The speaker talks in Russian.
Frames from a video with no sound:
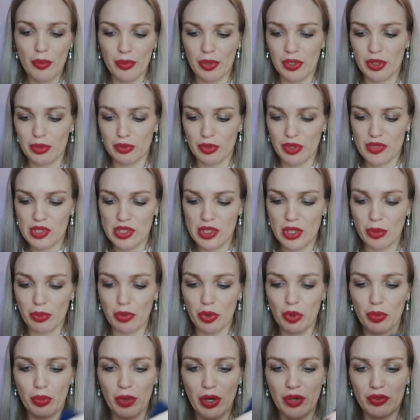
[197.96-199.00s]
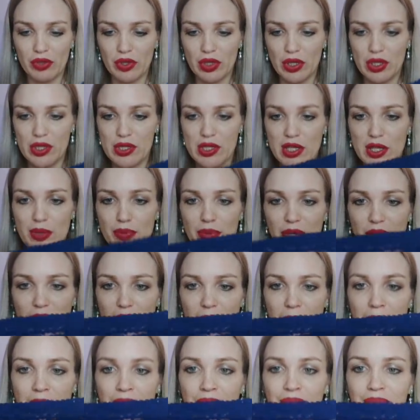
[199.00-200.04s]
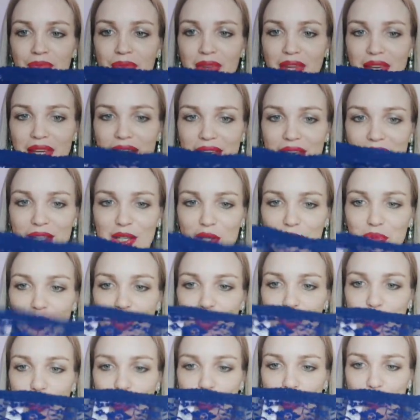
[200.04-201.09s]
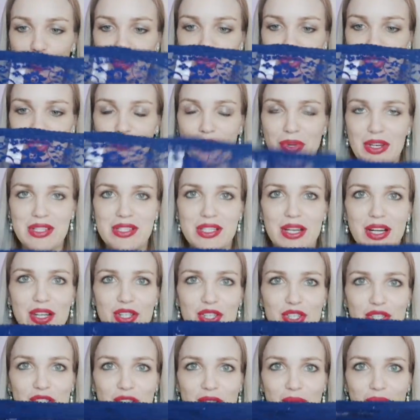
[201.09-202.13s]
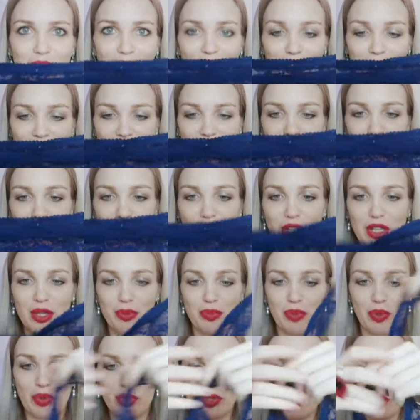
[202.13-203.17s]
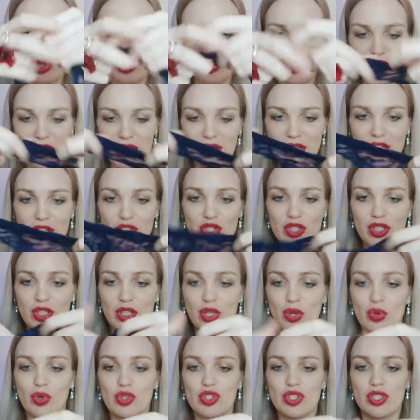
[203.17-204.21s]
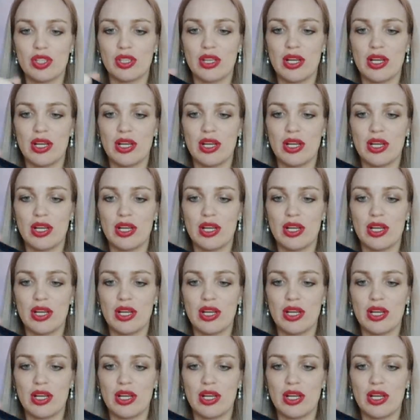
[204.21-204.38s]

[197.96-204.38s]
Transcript: Поэтому я всегда покупаю вот такие слипики. И люблю что-нибудь прозрачное, прям, да, вот они полностью прозрачные, очень